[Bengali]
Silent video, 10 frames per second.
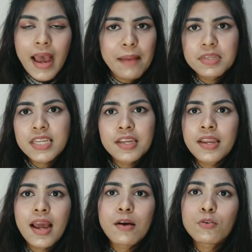আমি জানি
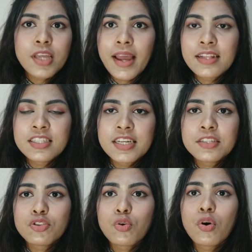না কোথায় আছে
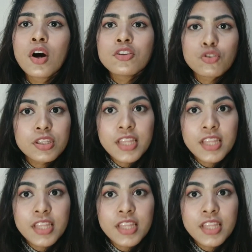সো যদি